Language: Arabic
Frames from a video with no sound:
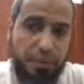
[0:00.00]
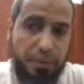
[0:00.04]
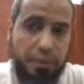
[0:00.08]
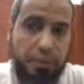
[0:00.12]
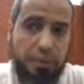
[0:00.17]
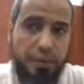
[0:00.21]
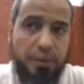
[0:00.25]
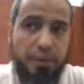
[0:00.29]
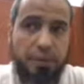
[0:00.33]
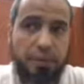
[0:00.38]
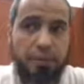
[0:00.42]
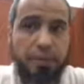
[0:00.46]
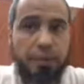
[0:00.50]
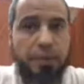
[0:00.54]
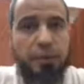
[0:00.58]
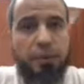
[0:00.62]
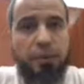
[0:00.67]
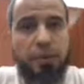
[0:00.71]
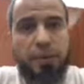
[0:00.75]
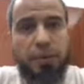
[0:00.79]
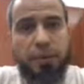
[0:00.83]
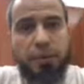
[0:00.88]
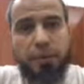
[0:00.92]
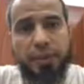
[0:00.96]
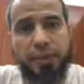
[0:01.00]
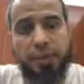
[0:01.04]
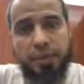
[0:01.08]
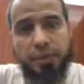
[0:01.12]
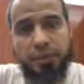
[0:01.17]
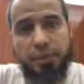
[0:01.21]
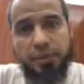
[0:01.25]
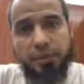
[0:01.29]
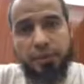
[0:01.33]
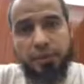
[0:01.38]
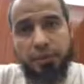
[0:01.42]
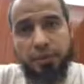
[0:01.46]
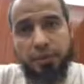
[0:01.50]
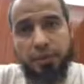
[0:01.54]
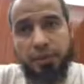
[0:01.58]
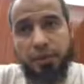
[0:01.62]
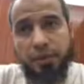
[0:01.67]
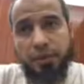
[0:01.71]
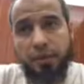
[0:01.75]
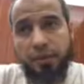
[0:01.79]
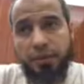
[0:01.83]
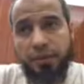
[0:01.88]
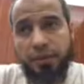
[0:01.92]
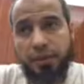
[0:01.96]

الفيديو الأولاني آه،